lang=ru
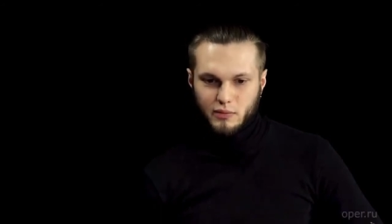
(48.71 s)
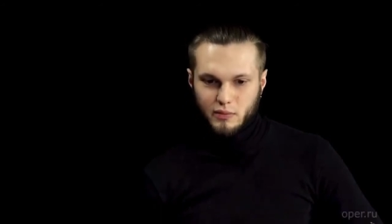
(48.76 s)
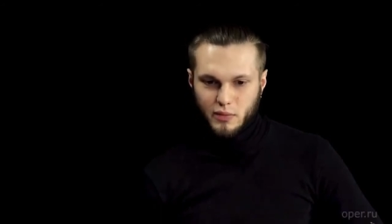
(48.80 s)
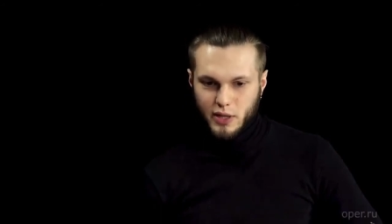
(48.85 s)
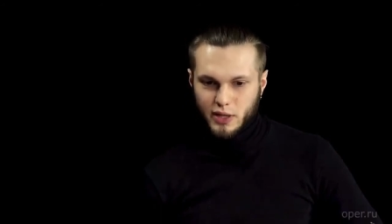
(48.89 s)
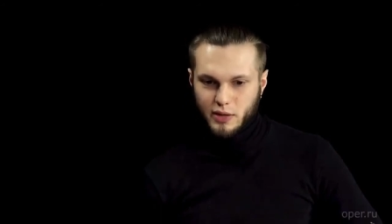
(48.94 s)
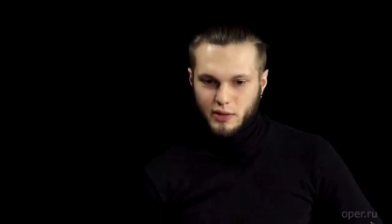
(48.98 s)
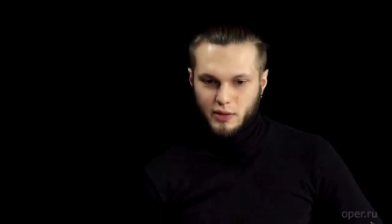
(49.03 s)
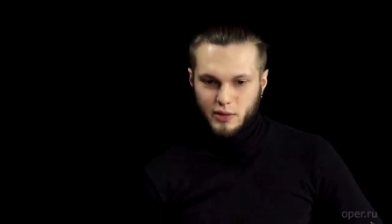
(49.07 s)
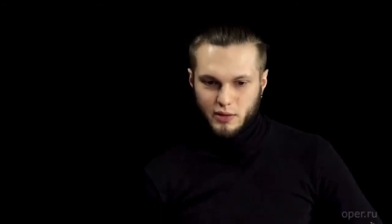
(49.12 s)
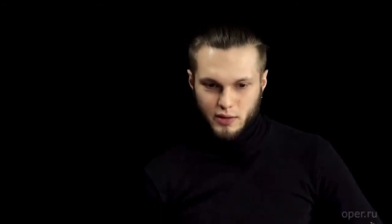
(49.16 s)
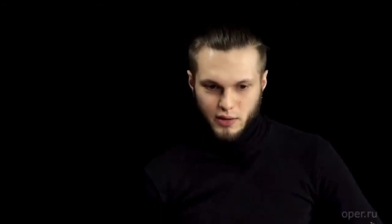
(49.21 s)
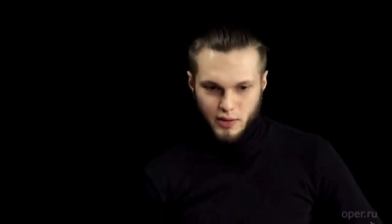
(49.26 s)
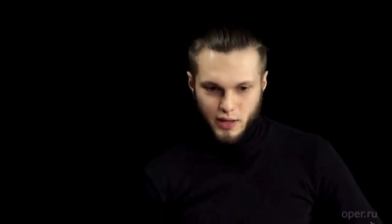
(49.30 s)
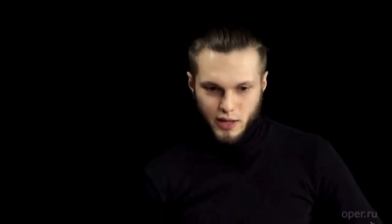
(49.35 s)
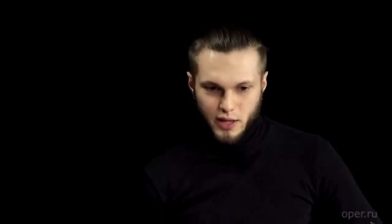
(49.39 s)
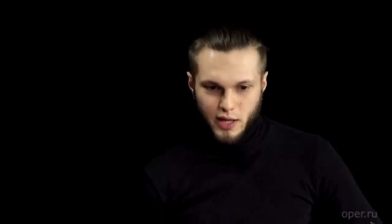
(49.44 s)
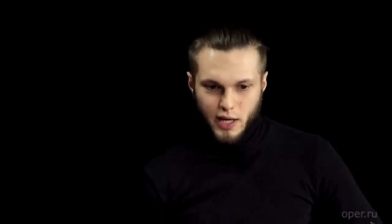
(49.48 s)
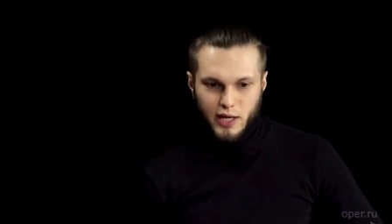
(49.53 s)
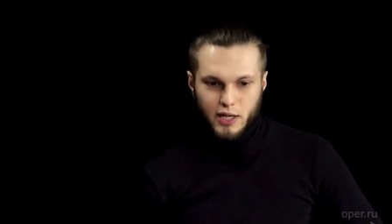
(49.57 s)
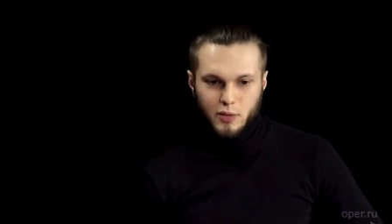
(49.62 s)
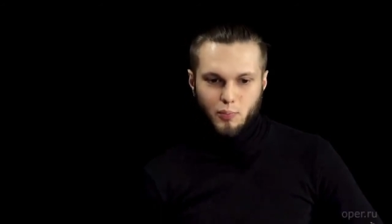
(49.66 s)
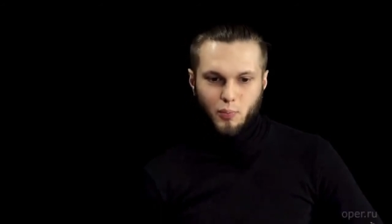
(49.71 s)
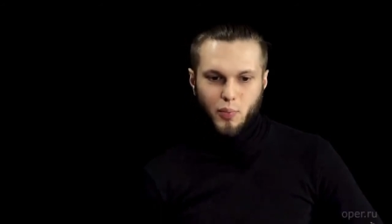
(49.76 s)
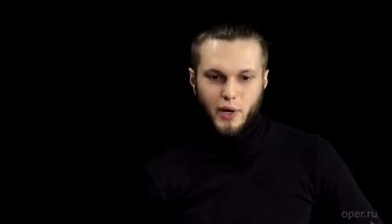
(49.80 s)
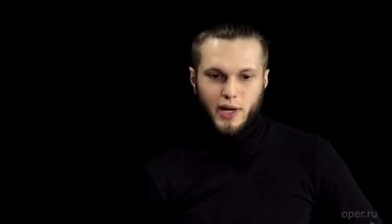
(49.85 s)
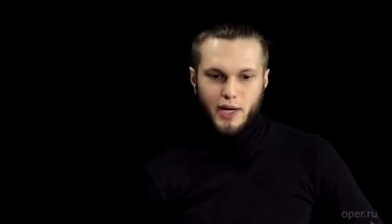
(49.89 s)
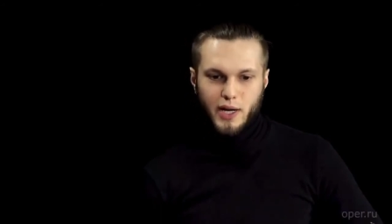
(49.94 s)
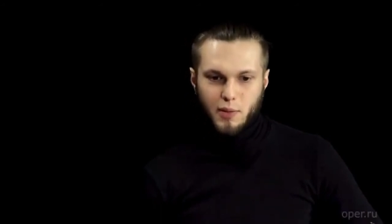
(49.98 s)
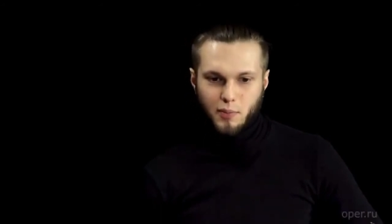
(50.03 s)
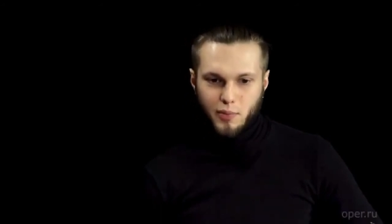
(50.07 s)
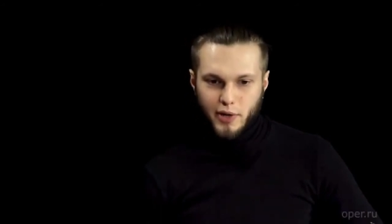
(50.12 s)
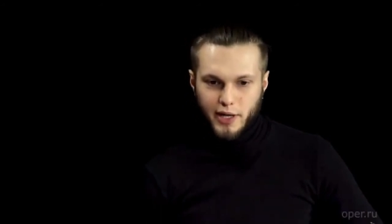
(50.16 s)
э, –
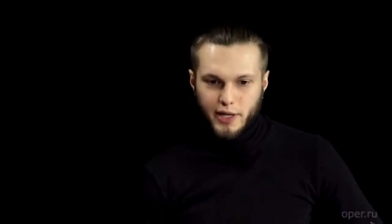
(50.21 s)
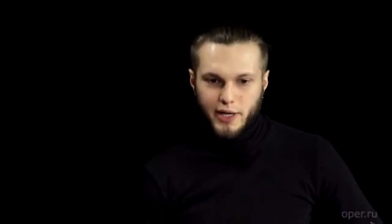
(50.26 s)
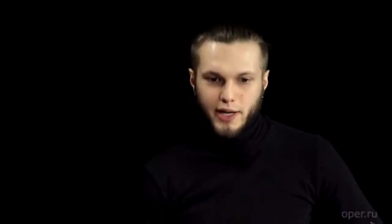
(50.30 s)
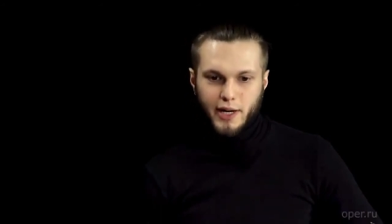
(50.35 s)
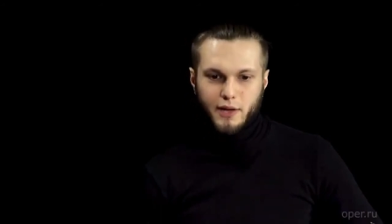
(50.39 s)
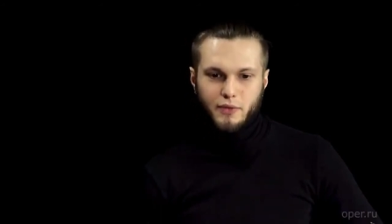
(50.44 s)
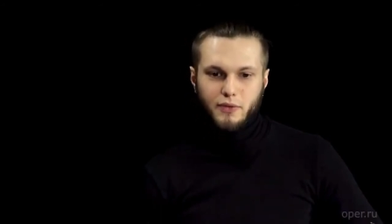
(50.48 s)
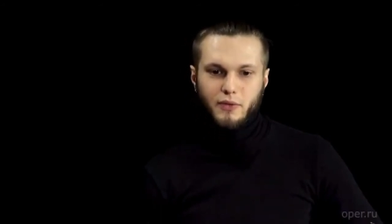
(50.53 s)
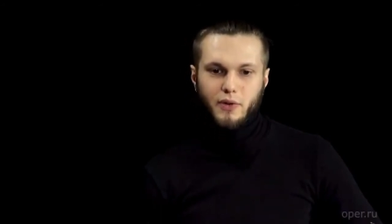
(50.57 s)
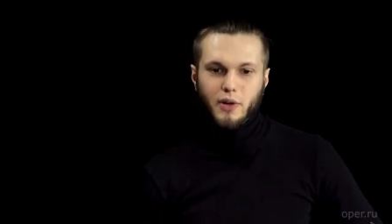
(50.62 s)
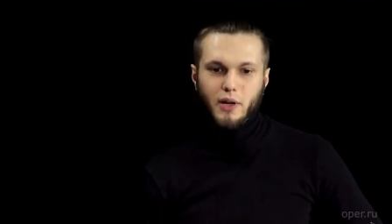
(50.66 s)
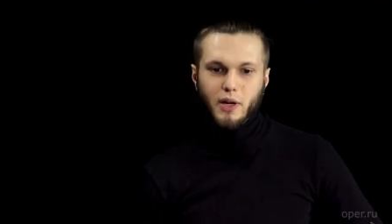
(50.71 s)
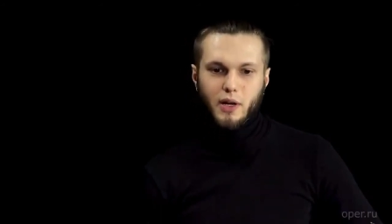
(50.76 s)
РКРП, КПРФ,